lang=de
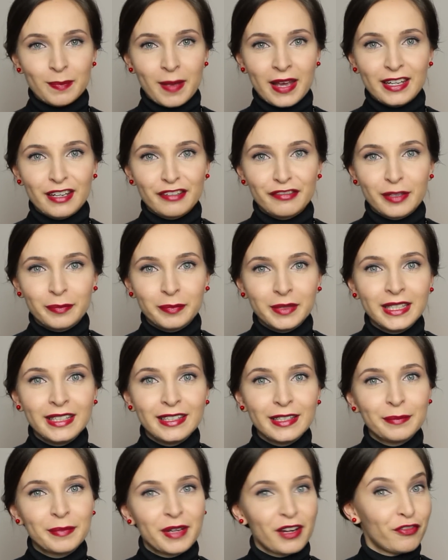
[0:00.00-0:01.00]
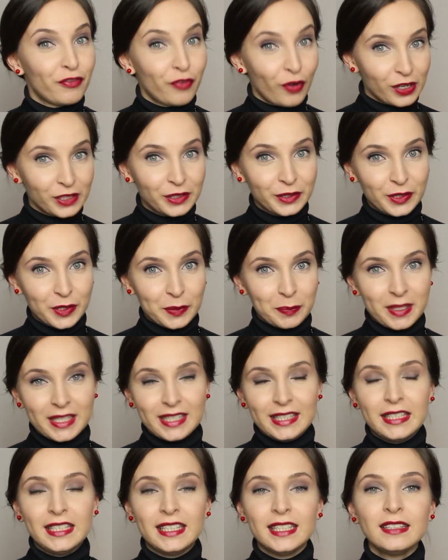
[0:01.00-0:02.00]
meiner Familie mal Folgendes
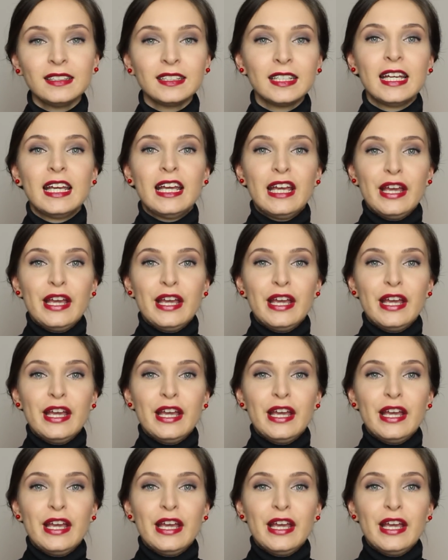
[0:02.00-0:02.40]
passiert.